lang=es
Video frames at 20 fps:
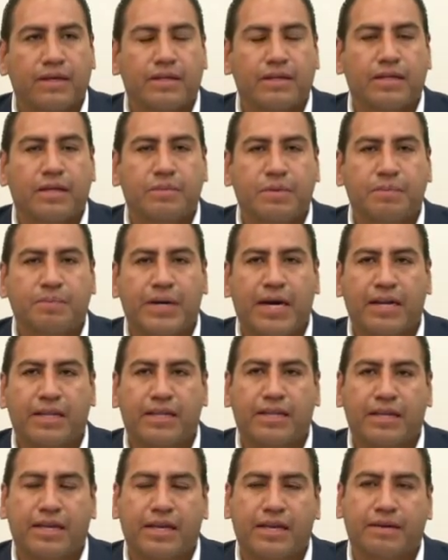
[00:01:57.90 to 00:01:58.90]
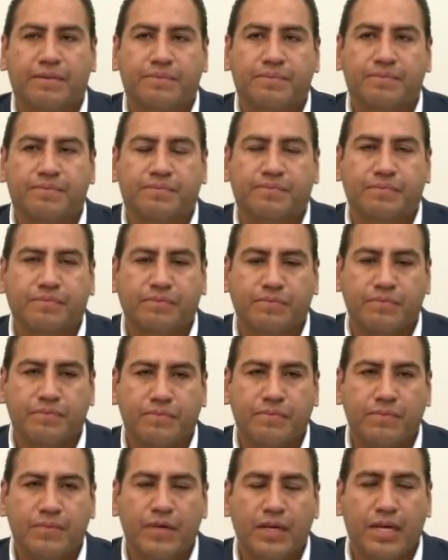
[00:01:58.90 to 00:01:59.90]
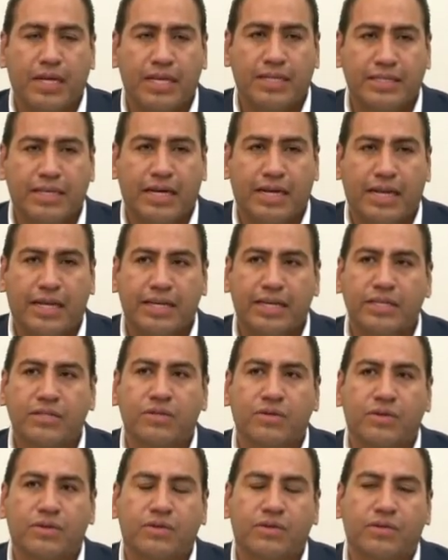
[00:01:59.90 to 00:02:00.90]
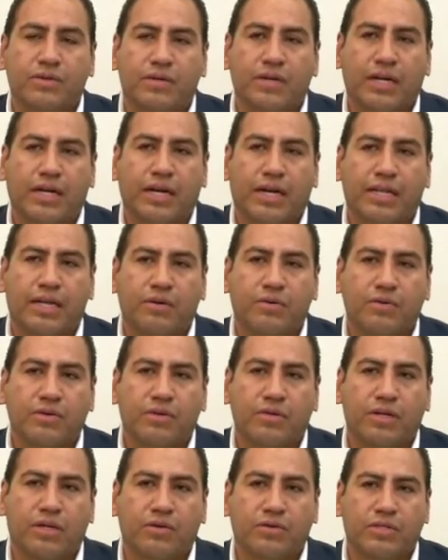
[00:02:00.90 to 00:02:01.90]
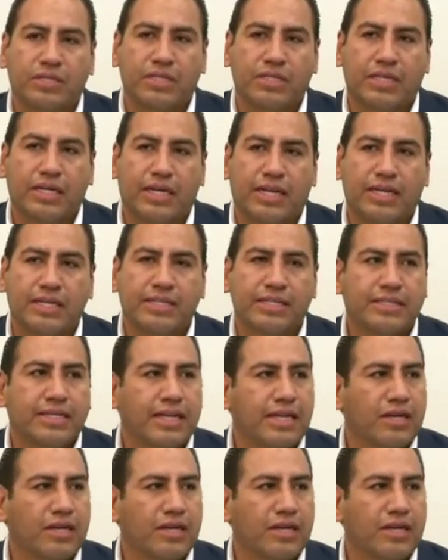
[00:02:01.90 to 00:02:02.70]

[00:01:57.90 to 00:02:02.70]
De mi parte, les agradezco a cada uno de los integrantes de